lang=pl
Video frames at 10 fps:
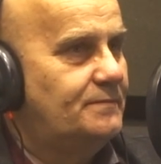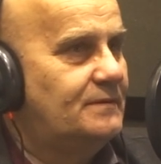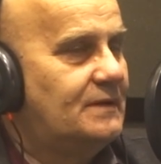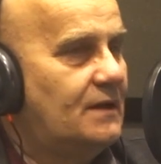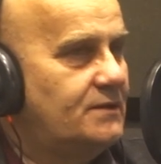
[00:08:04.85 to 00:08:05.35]

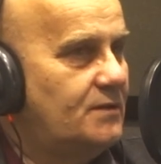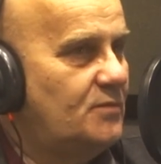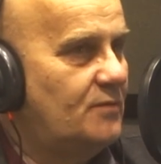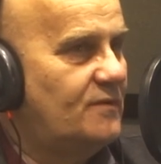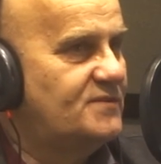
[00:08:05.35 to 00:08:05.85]
Kadrę
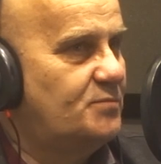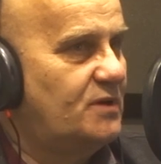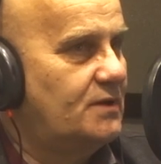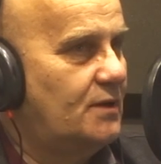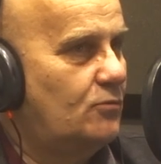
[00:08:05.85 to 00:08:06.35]
mamy
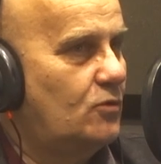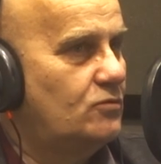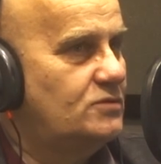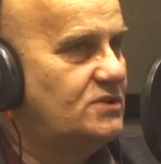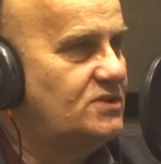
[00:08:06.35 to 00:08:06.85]

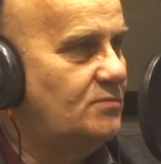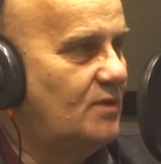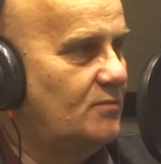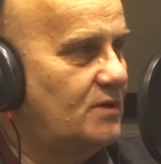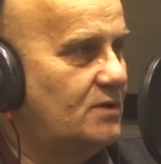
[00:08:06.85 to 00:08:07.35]
wspaniałą, dzieci
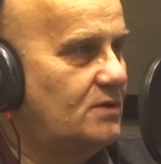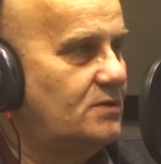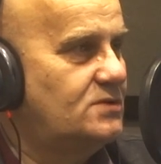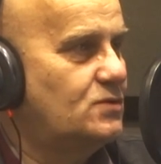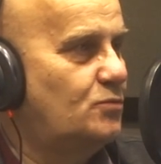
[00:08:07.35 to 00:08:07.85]

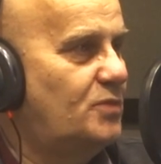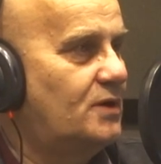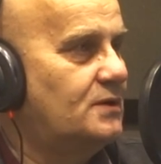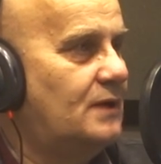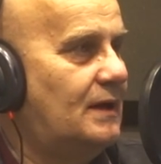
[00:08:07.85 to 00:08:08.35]
mamy
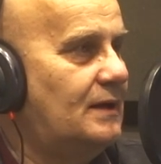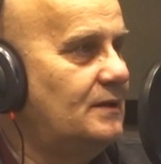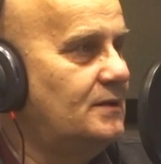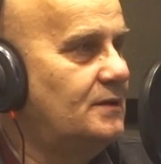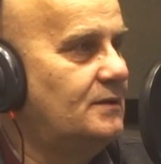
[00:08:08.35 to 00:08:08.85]
super,
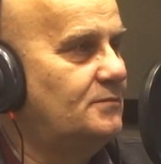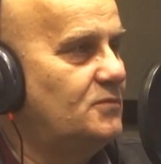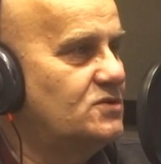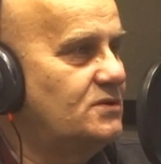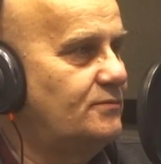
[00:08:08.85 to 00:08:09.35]
ale
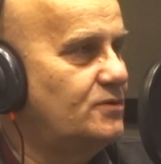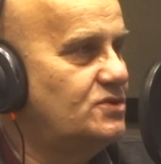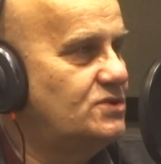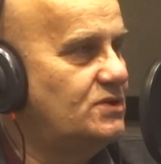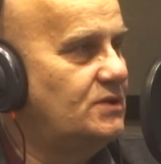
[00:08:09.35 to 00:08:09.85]

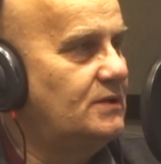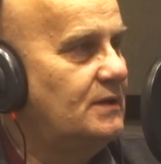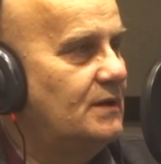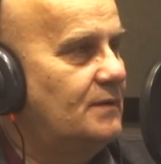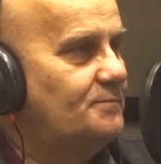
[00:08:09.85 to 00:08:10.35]
możliwości
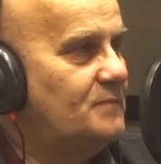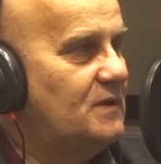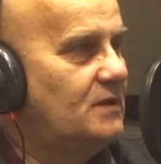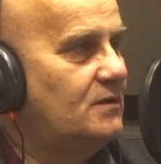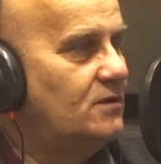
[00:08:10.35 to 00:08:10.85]

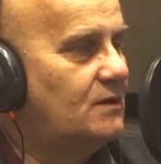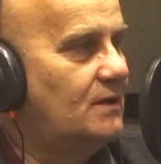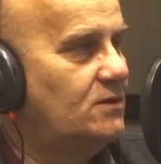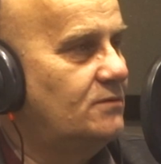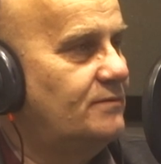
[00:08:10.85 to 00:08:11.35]

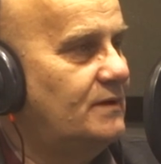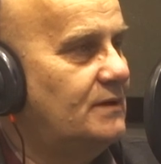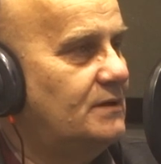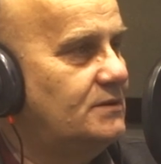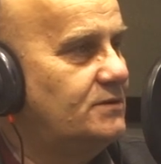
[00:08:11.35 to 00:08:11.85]

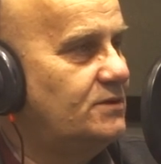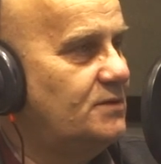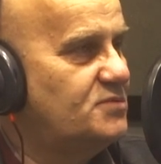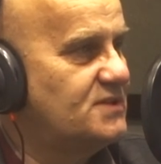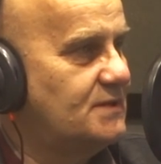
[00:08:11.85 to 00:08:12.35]
lokalowe no
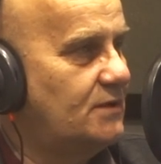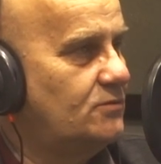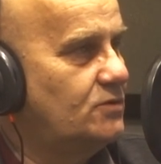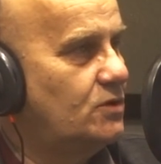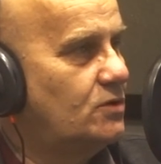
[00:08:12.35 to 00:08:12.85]
nie
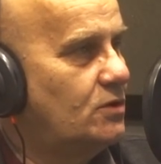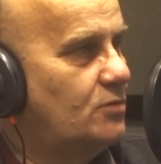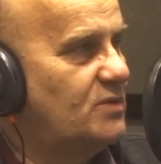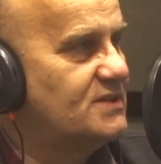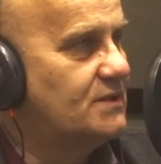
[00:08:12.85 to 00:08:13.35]
przystają do
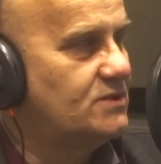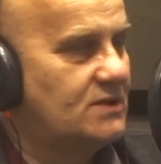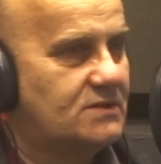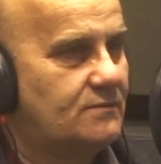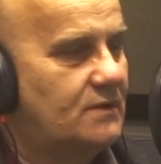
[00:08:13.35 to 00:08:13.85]
obecnych
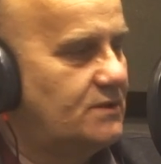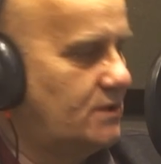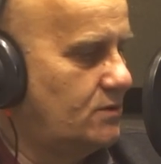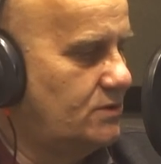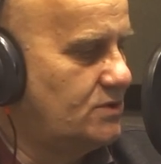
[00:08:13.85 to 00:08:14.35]
czasów.
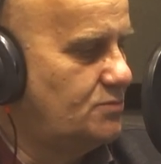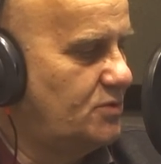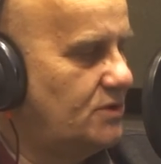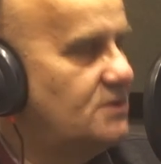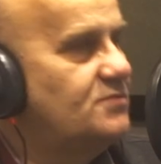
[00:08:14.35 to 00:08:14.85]
Dlatego też
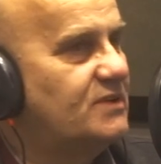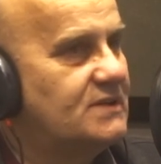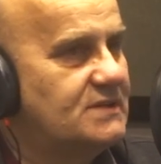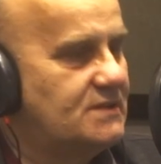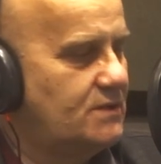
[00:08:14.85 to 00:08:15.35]
podjęliśmy
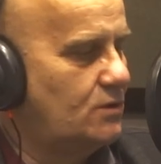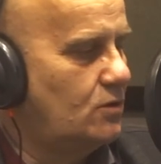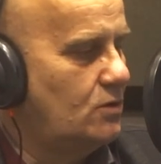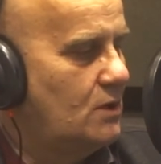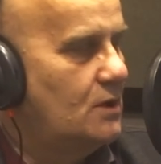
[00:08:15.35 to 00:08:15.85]
decyzję
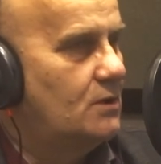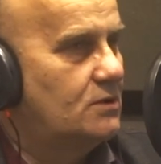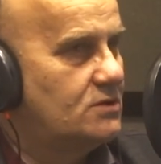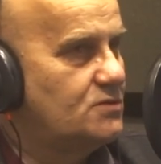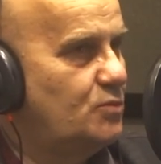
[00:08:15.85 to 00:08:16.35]
o
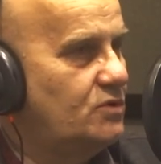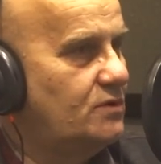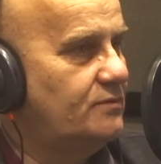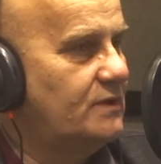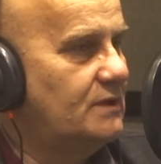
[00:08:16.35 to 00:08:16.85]

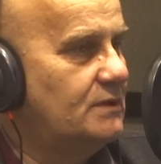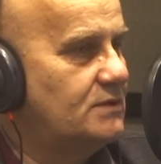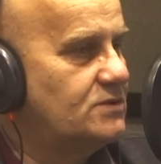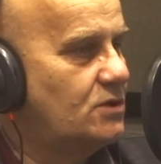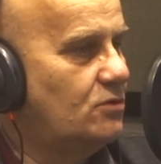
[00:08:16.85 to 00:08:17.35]
rozbudowie
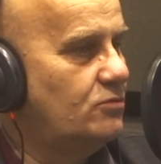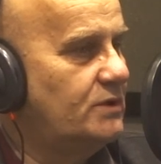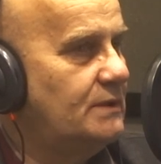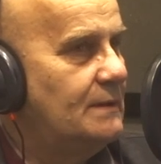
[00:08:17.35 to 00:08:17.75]
szkoły.